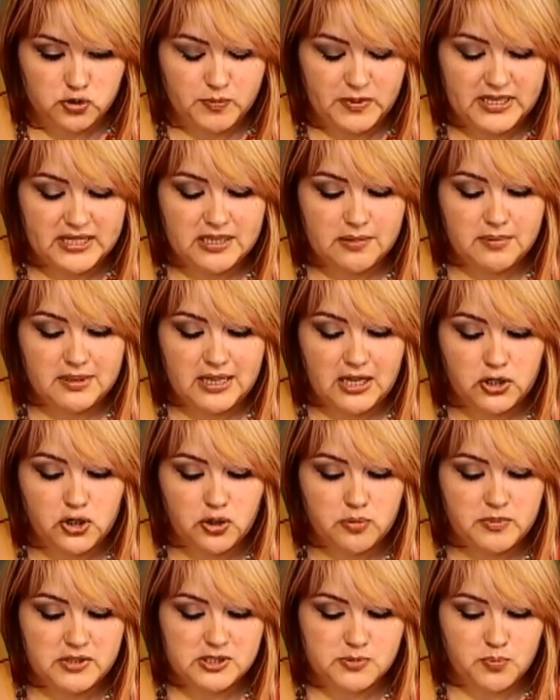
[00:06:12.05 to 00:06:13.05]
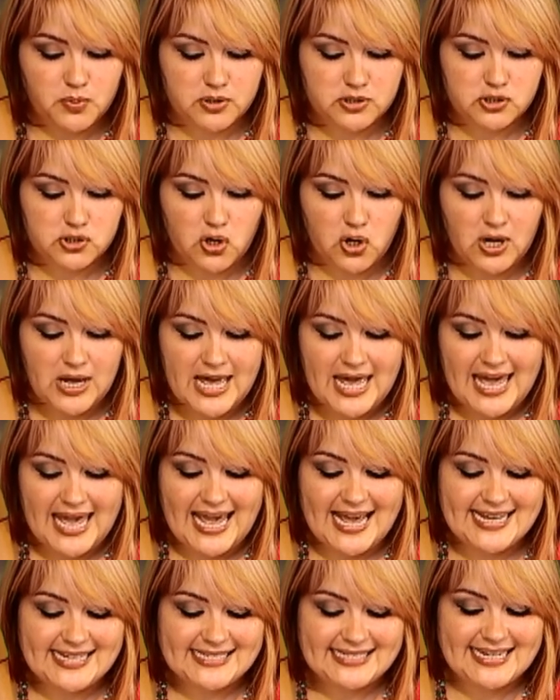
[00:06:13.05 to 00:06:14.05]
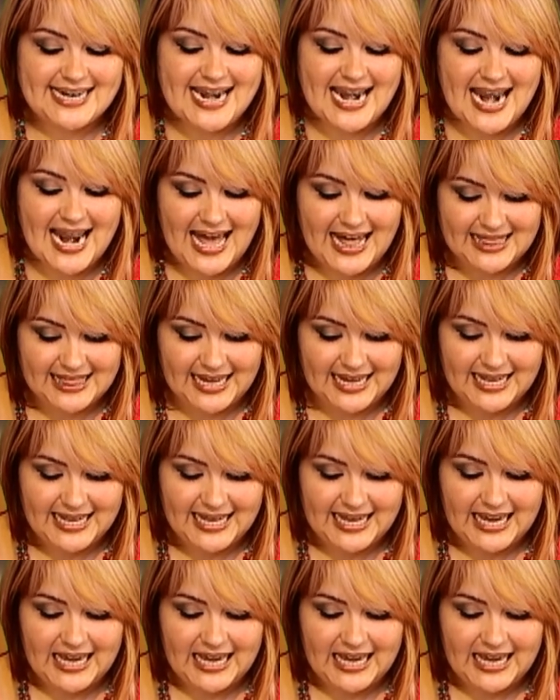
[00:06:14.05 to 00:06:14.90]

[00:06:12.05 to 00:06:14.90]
Mi intimidad con mi esposo es nada.